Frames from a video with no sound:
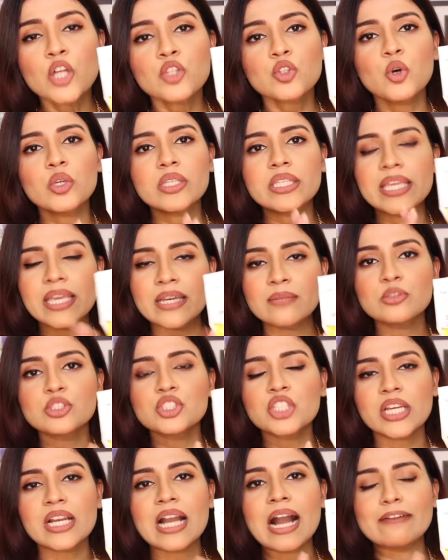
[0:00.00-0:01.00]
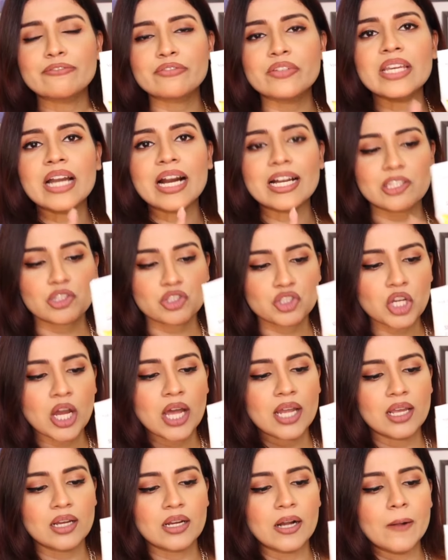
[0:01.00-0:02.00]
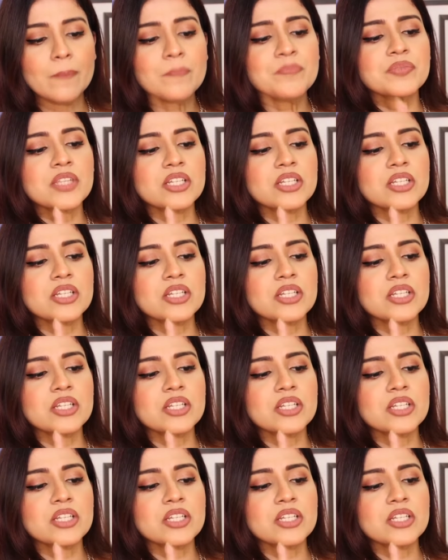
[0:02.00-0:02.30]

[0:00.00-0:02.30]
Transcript: तो ये मुझे काफ़ी अच्छा लगा